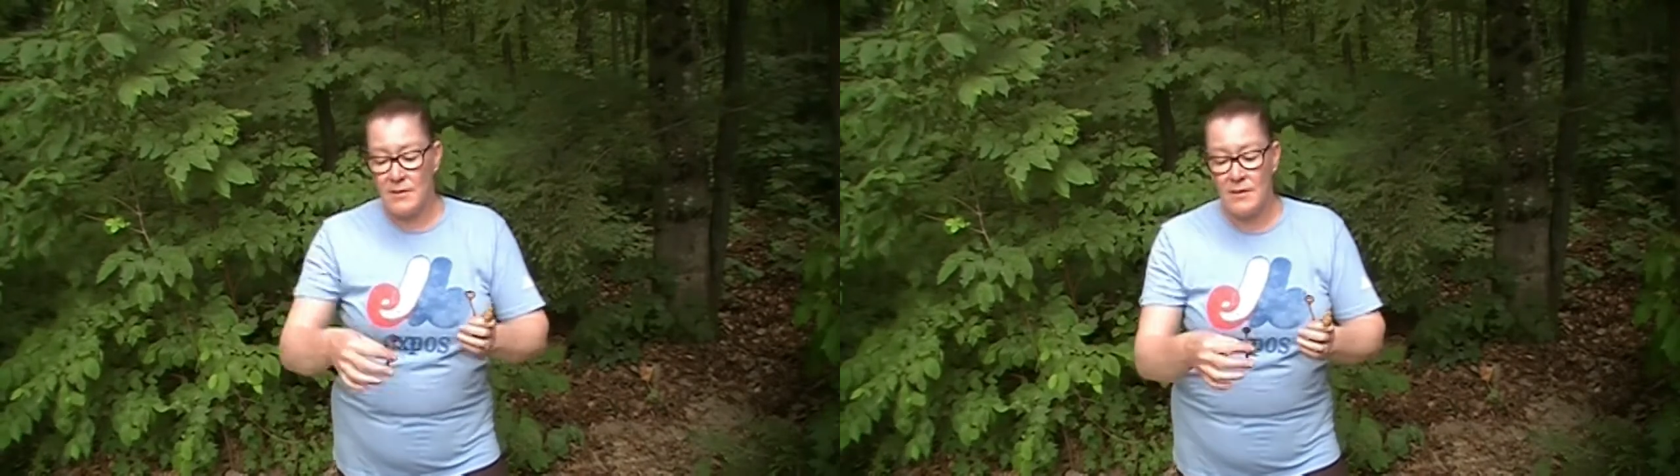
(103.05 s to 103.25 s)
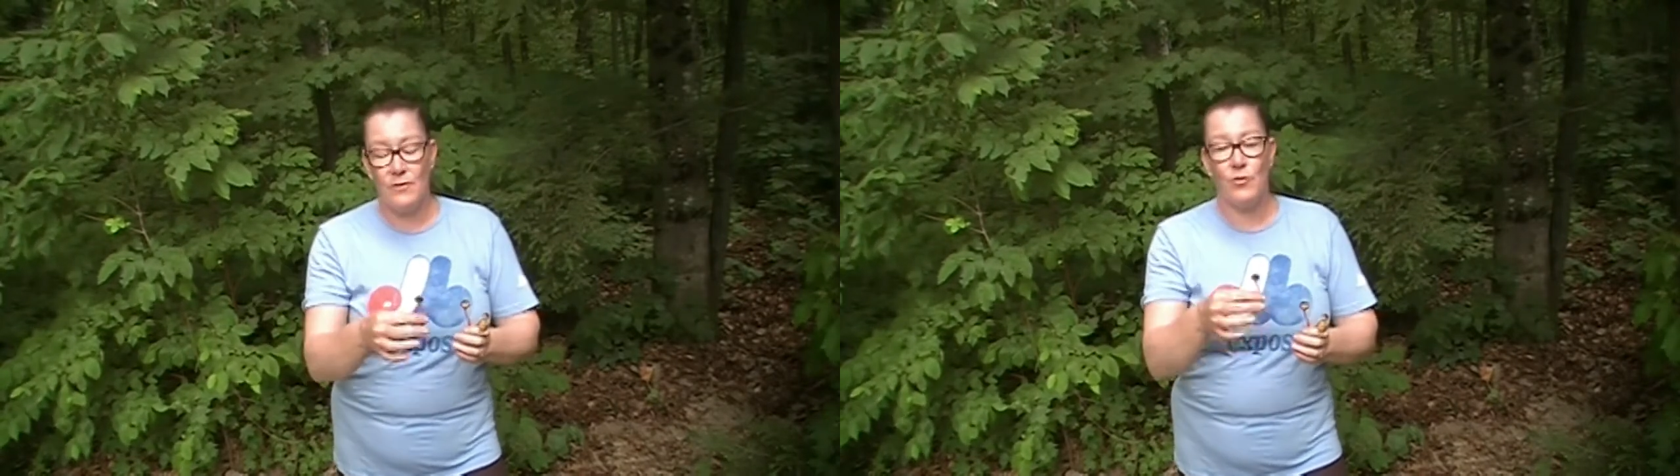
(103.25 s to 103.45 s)

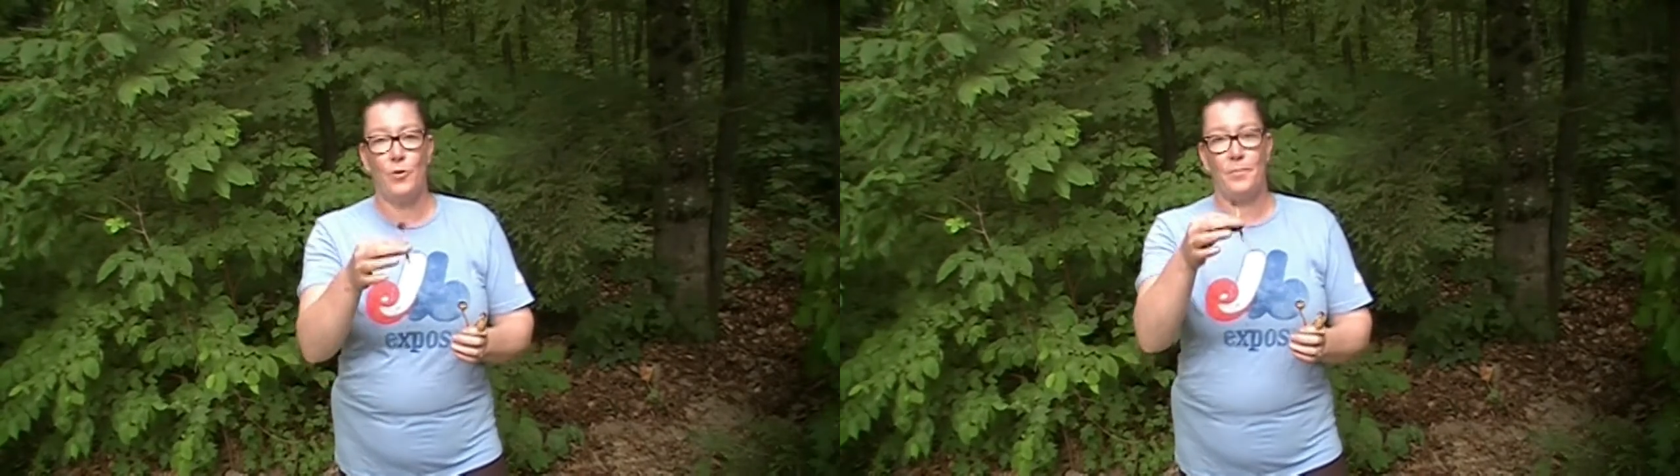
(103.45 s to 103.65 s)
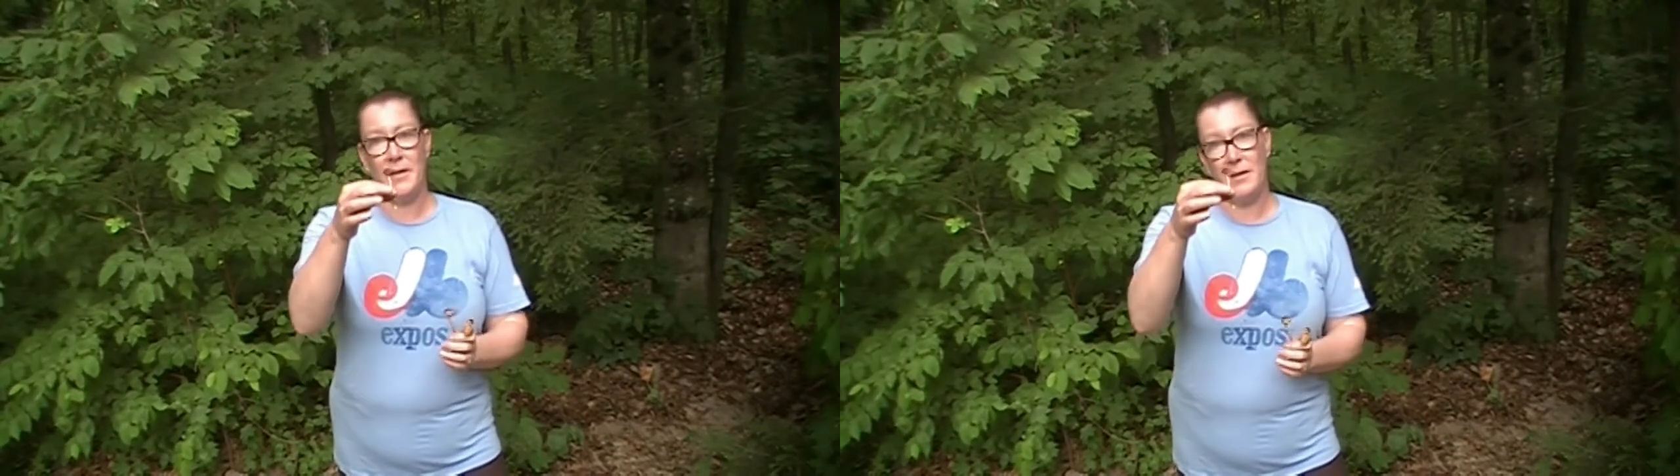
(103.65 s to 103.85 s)

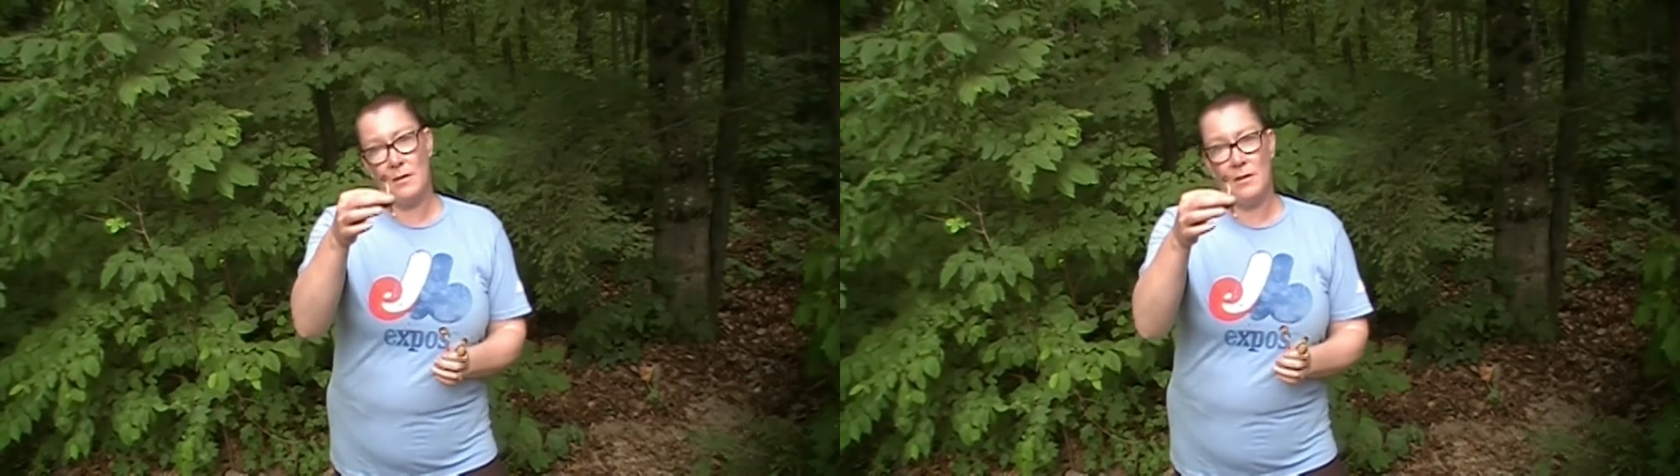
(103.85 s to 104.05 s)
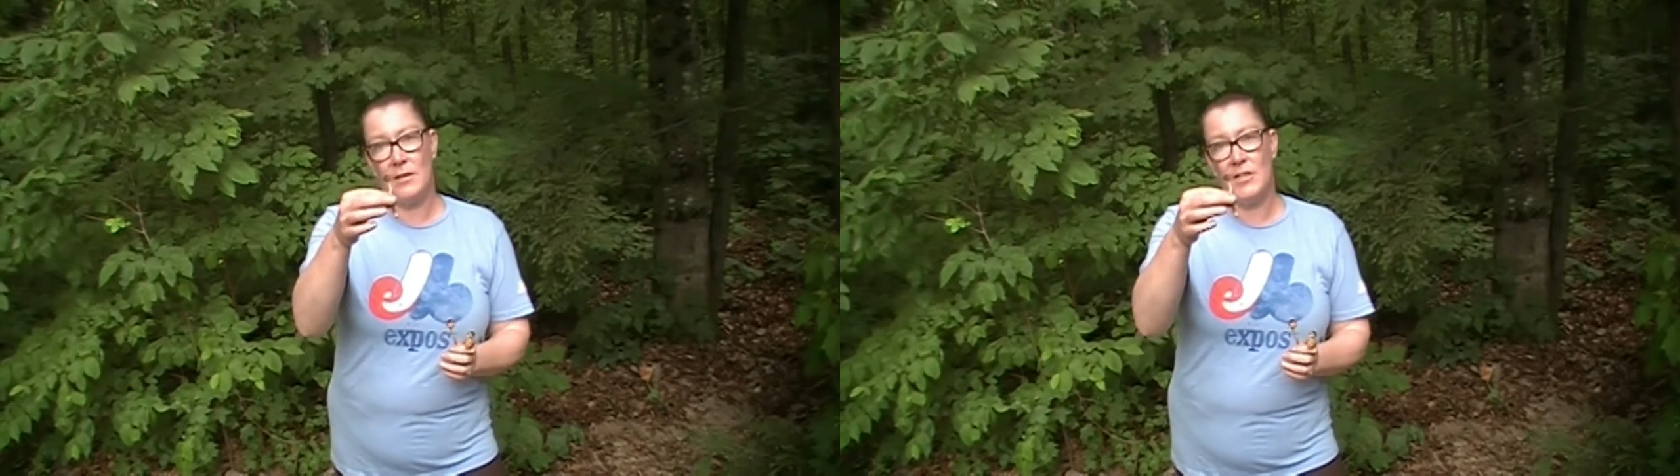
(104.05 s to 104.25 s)
développer
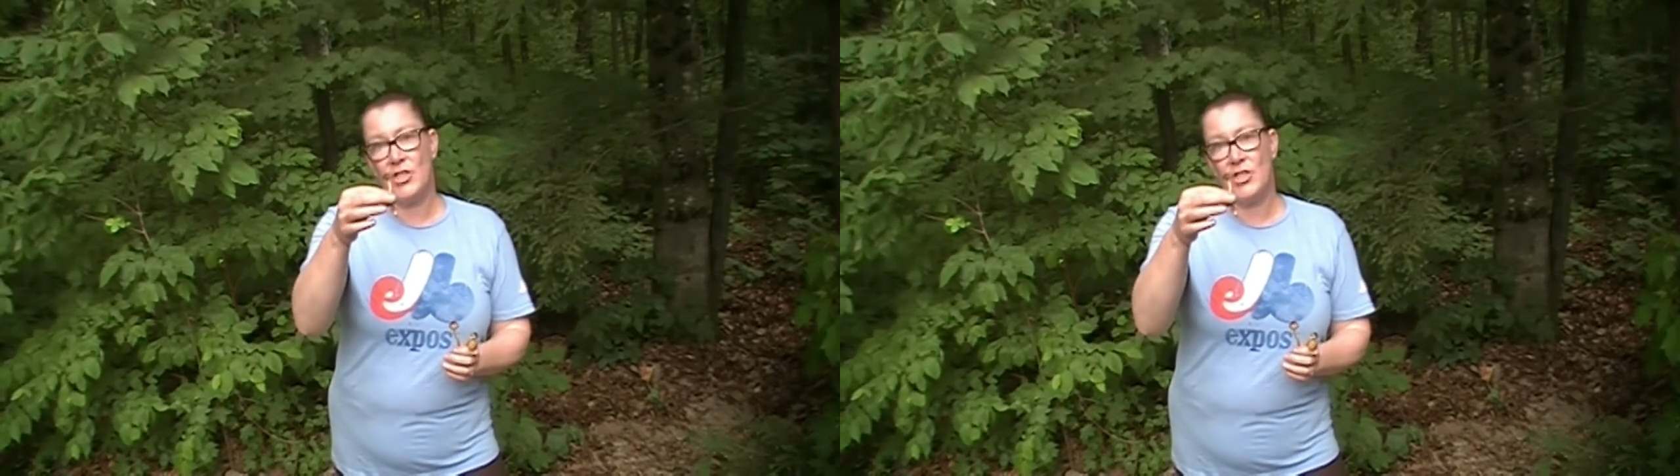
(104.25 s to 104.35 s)
les